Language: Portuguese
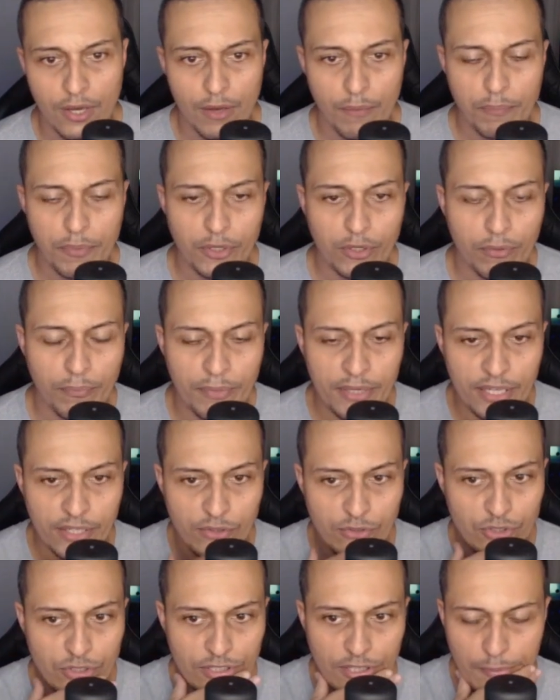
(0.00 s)
pelo
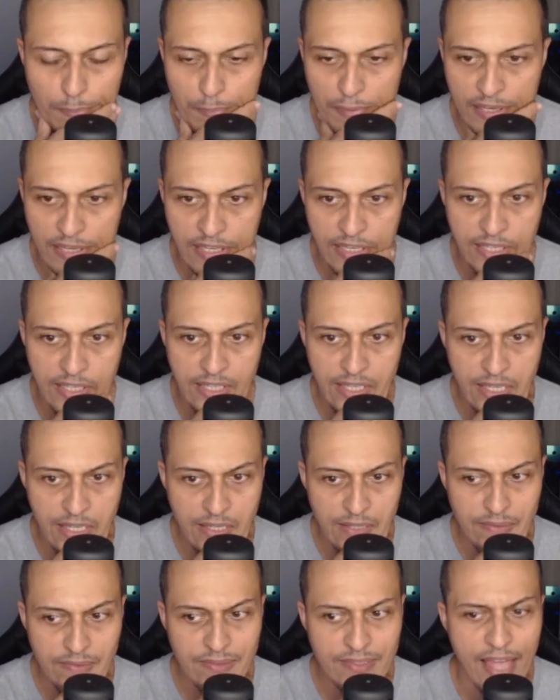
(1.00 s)
menos
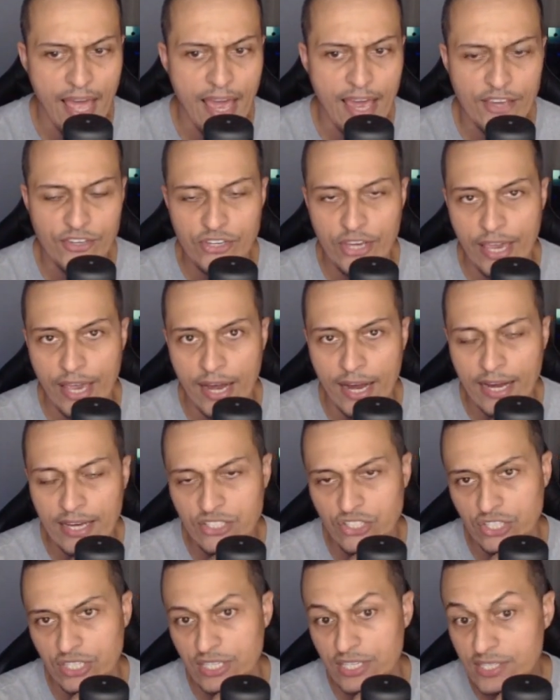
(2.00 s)
também 10
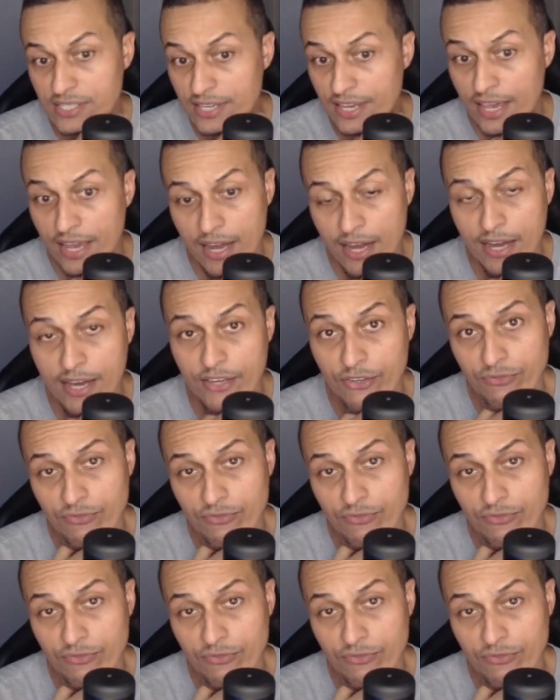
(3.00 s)
reais, 15 reais,